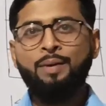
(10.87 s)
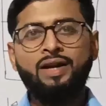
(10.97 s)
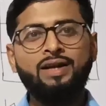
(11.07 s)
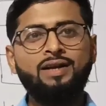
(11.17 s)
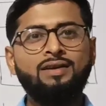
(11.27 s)

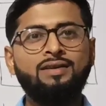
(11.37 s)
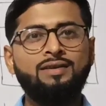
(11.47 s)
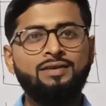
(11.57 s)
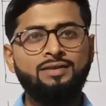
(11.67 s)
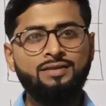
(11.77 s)
हमारे
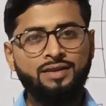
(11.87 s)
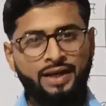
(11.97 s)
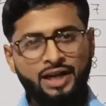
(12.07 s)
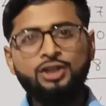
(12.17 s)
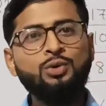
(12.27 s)

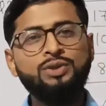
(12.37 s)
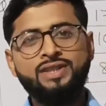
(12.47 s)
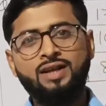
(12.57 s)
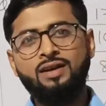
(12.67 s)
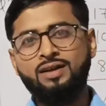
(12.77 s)
क्रैश
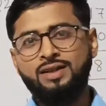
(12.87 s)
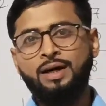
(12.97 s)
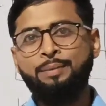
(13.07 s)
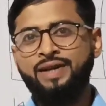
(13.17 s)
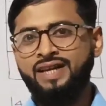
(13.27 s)
कोर्स चल रहा
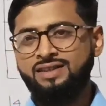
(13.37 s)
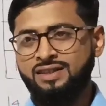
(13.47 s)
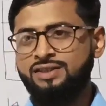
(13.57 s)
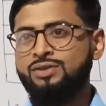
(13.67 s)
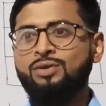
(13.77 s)
था हम
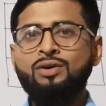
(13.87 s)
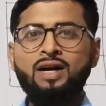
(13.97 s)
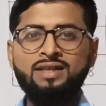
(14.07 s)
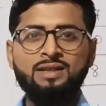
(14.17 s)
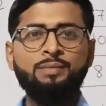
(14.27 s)
डीएचएस
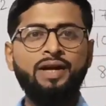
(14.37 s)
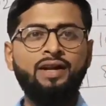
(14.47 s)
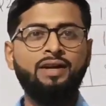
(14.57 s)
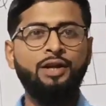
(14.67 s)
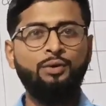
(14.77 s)
और असम
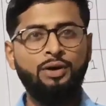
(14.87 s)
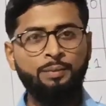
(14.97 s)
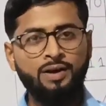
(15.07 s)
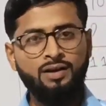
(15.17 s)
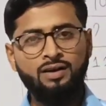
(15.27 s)
डायरेक्ट
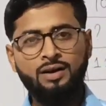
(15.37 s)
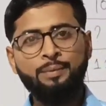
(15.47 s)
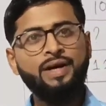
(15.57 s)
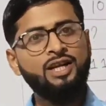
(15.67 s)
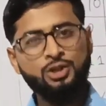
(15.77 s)
रिक्रूटमेंट का
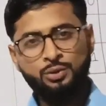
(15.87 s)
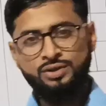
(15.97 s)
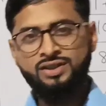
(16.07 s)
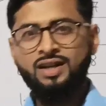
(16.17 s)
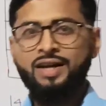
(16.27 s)
हम क्रैश
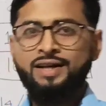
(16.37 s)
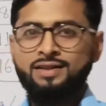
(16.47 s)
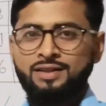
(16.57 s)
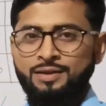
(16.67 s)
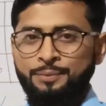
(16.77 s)
कोर्स चला
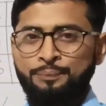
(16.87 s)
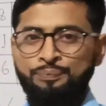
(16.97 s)
रहे थे